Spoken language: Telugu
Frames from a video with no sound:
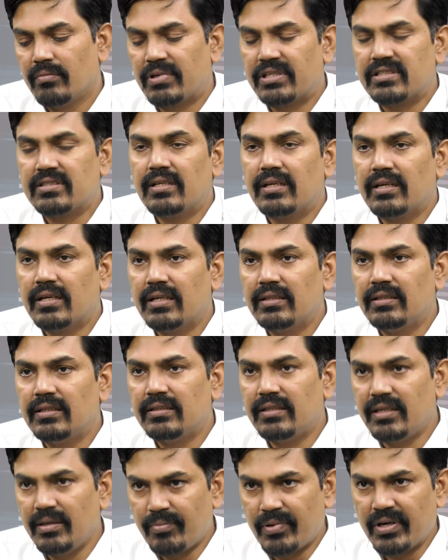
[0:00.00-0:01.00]
ప్రస్తుతానికైతే
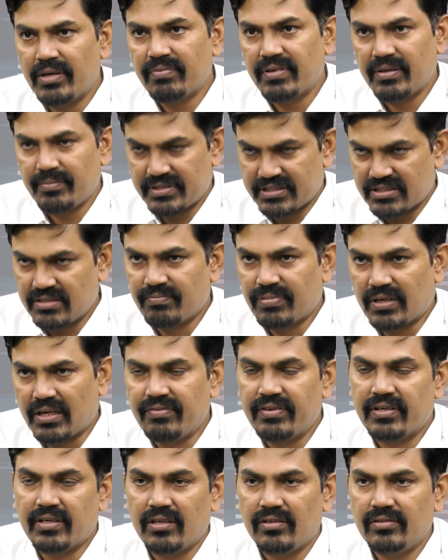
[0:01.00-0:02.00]
త్రీ పాయింట్ ఫైవ్ పర్సెంట్
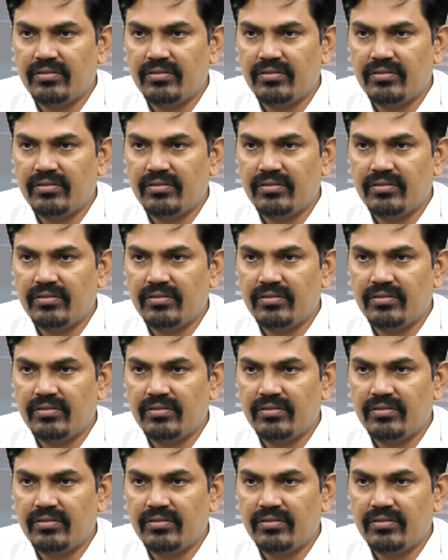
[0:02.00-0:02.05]
ప్రాఫిట్లో